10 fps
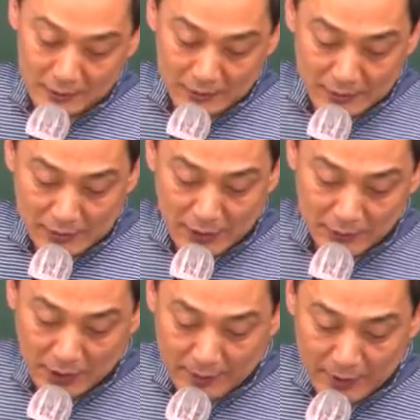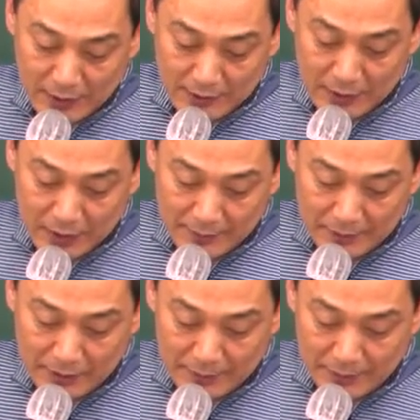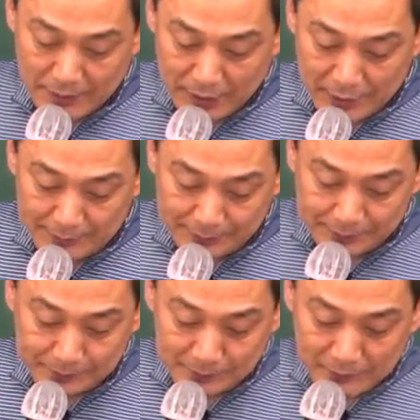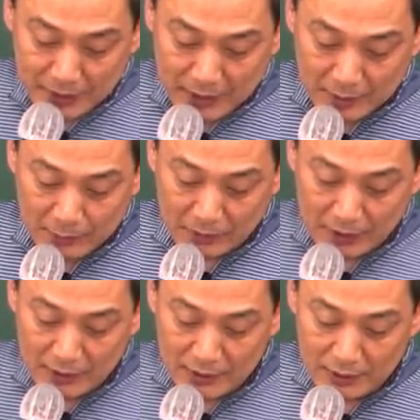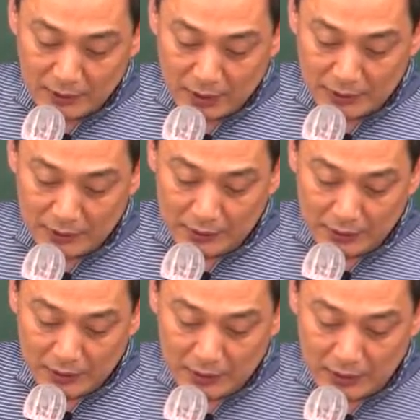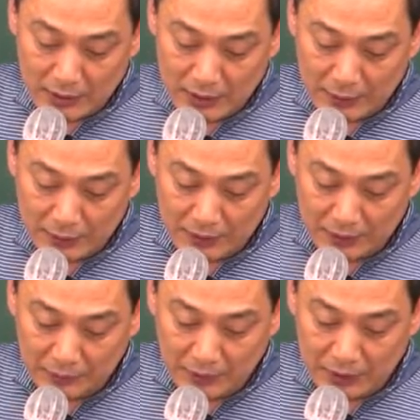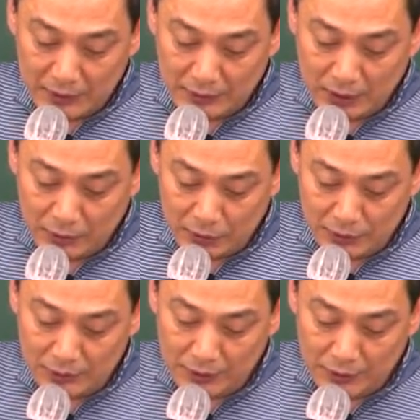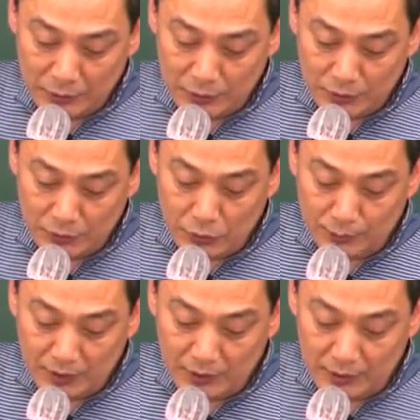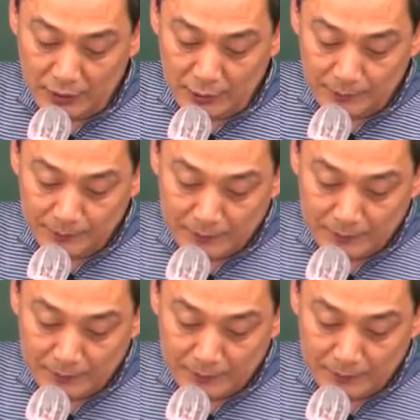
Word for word: 자, 그 다음에 4번 갑니다. 예, 불안전하다 어, 아, 하더라도 할당 혈식성이 될 수 있죠. 좀더 거예요.